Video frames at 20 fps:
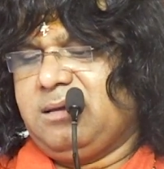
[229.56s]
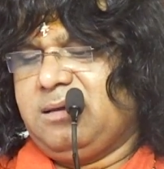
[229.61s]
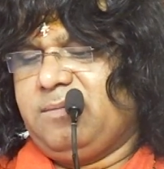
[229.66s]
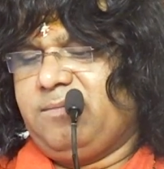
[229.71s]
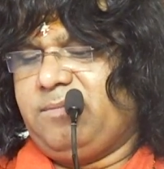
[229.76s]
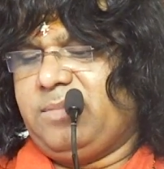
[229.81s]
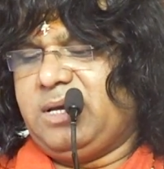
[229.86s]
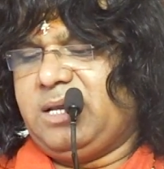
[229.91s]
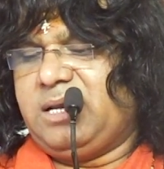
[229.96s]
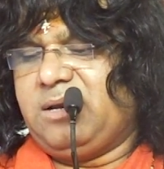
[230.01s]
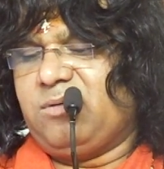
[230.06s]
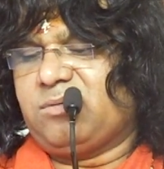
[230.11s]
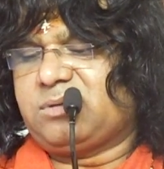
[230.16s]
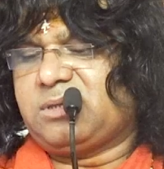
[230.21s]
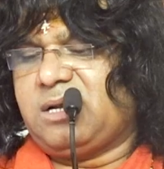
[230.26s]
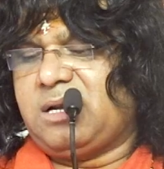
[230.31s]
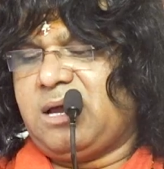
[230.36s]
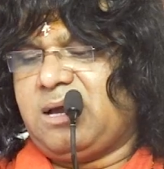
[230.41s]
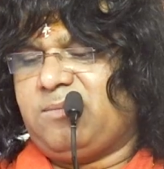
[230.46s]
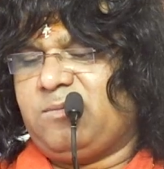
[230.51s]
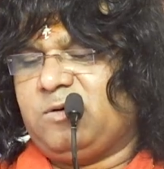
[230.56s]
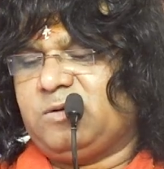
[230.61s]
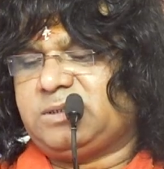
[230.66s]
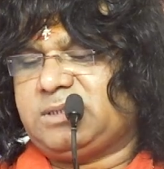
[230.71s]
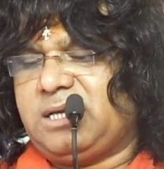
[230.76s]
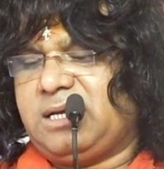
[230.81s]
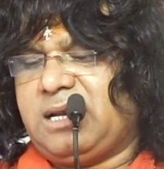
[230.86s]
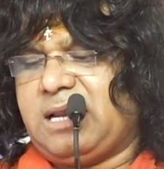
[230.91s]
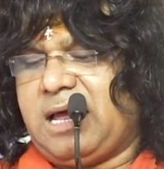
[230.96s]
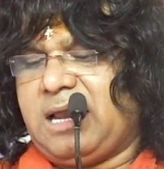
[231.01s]
मेरे उक्त नामों
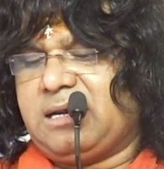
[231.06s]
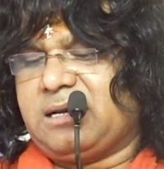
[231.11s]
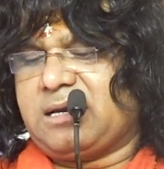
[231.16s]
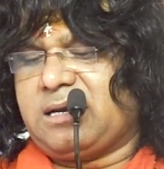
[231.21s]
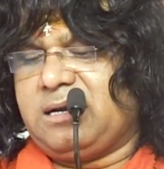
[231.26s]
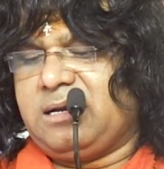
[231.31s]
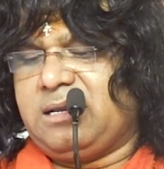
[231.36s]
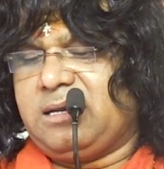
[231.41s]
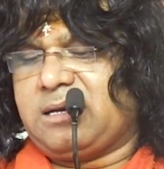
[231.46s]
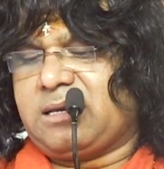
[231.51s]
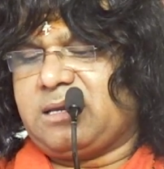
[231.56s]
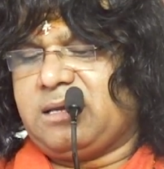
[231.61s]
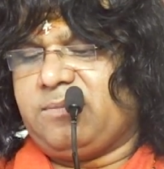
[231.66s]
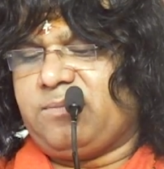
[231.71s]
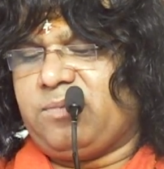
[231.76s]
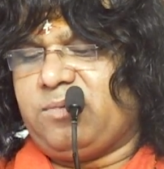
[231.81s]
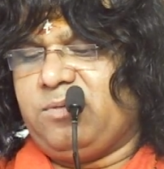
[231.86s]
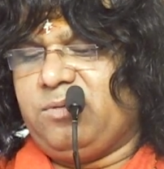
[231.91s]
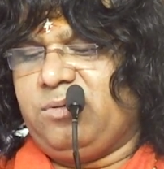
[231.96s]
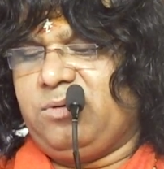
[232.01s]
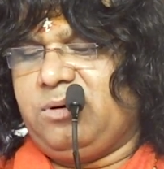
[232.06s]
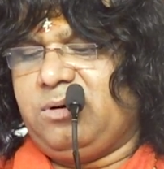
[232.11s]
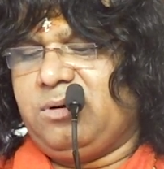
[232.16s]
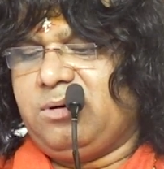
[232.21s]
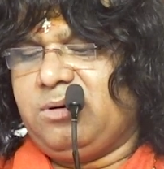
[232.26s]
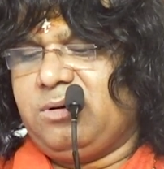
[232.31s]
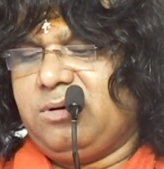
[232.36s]
से लाल कनेर के फूल